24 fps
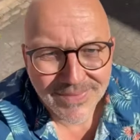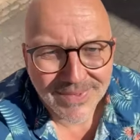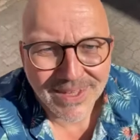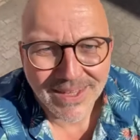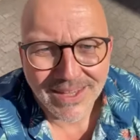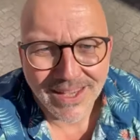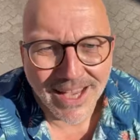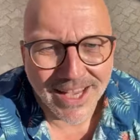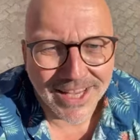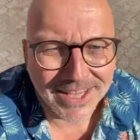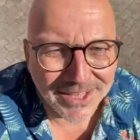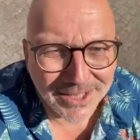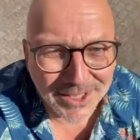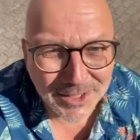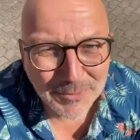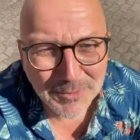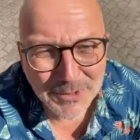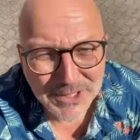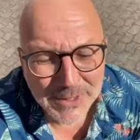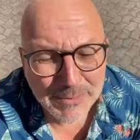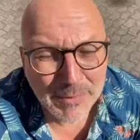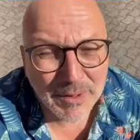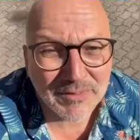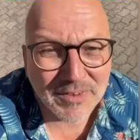Hi, ich bin
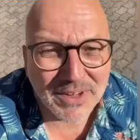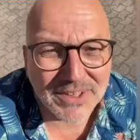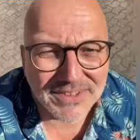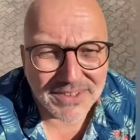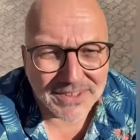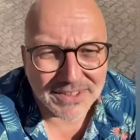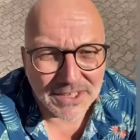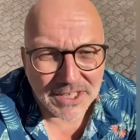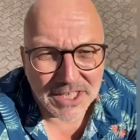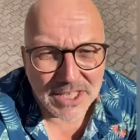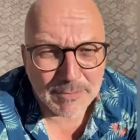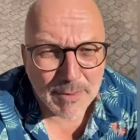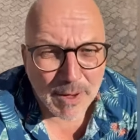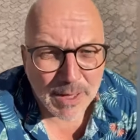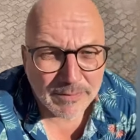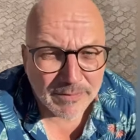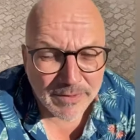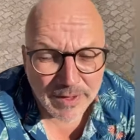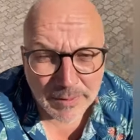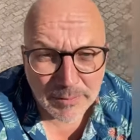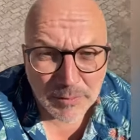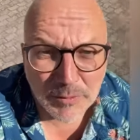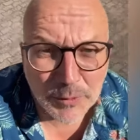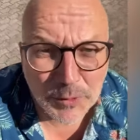Tillmann Weißer. Ich mache
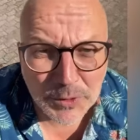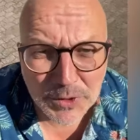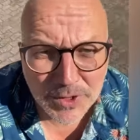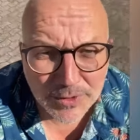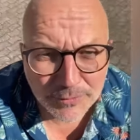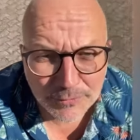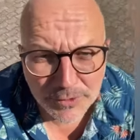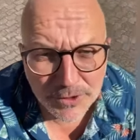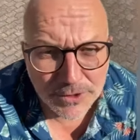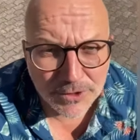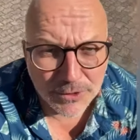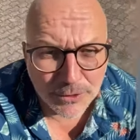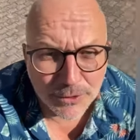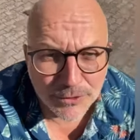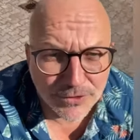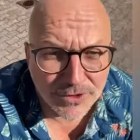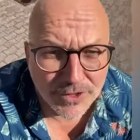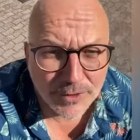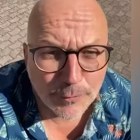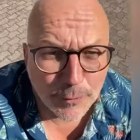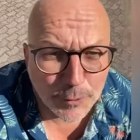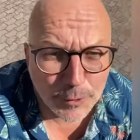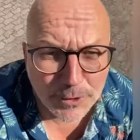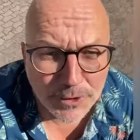Werbefotografie,
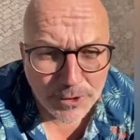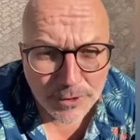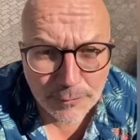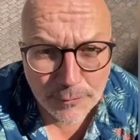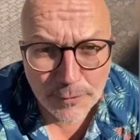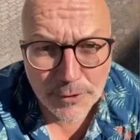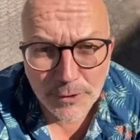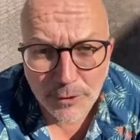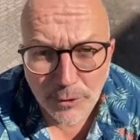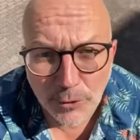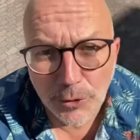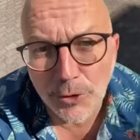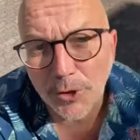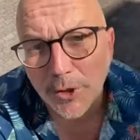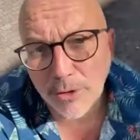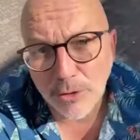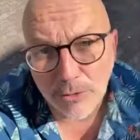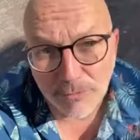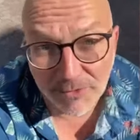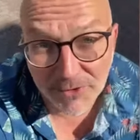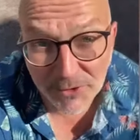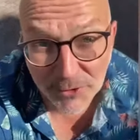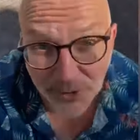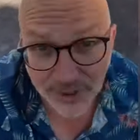Industriefotografie und auch
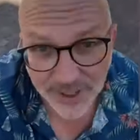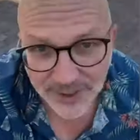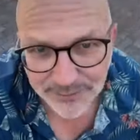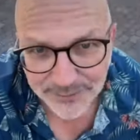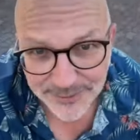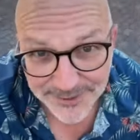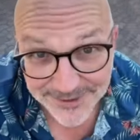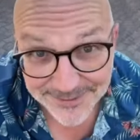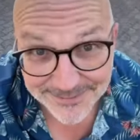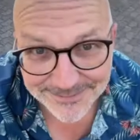Videografie.